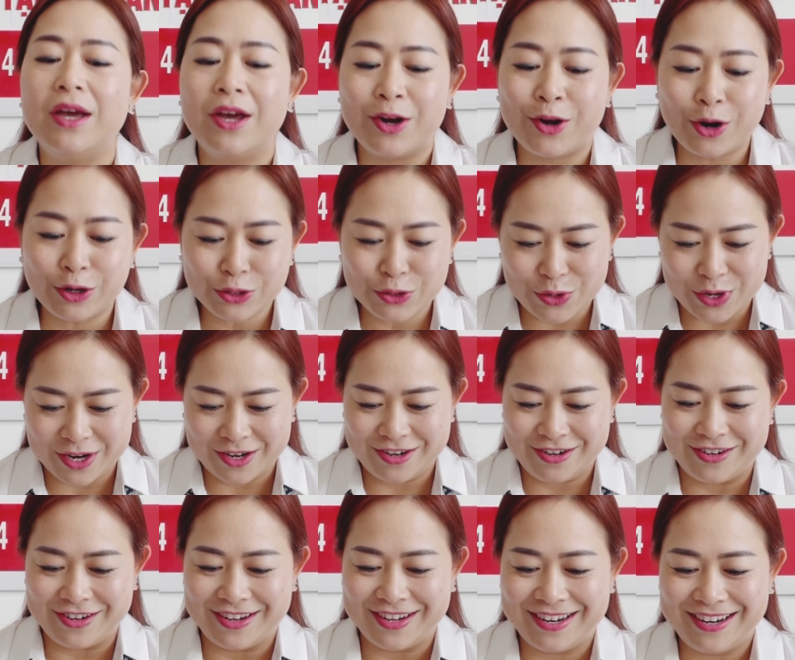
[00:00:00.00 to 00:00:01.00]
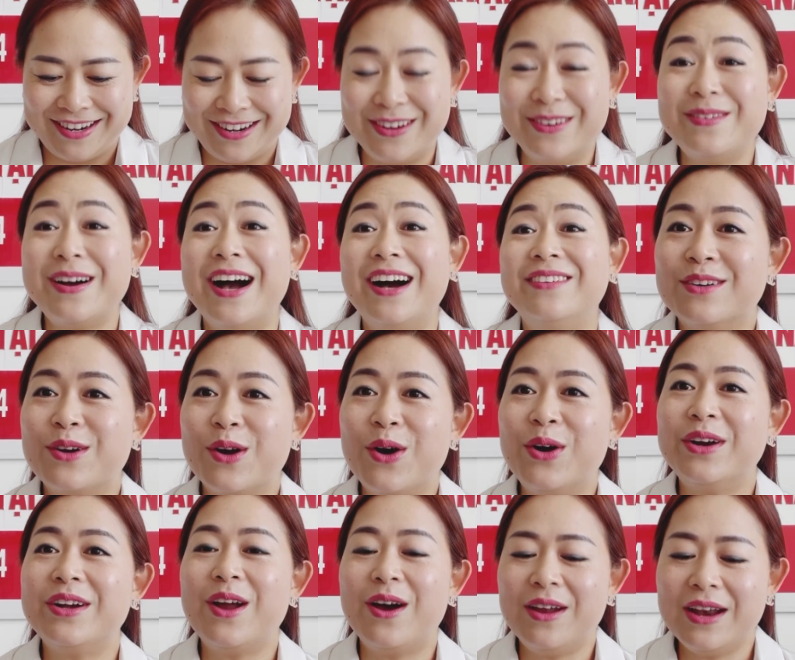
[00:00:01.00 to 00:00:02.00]
nói chuyện được đúng không
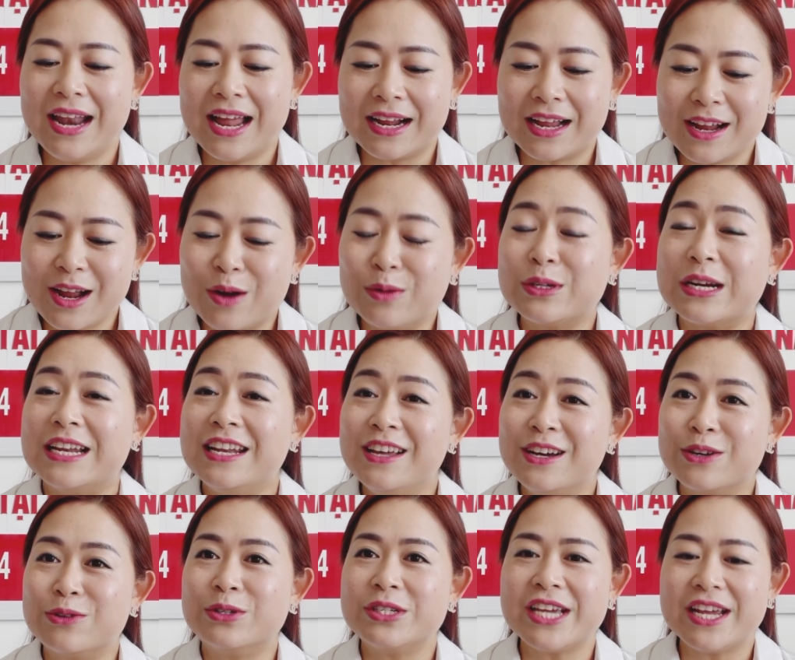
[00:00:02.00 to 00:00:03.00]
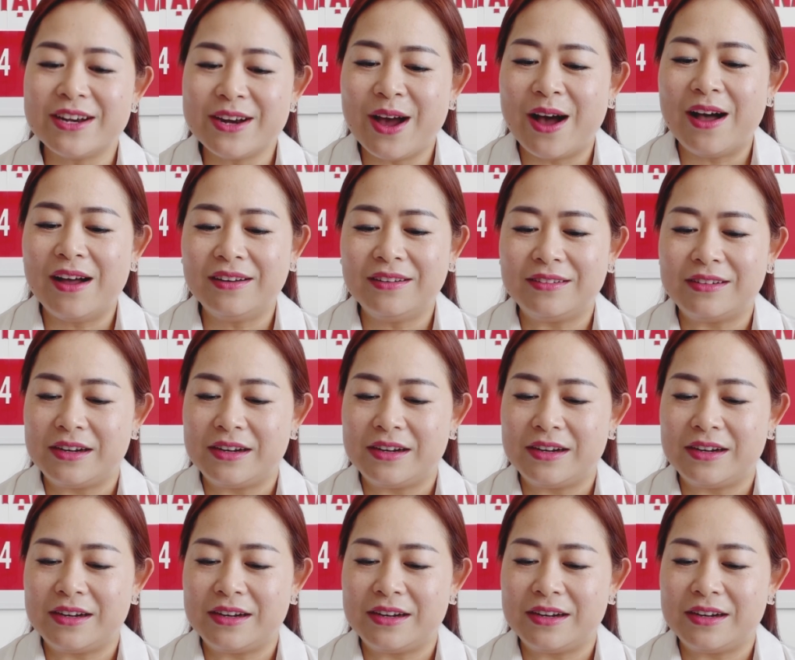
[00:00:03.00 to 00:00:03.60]
rồi đó là cái câu trả lời của trên đó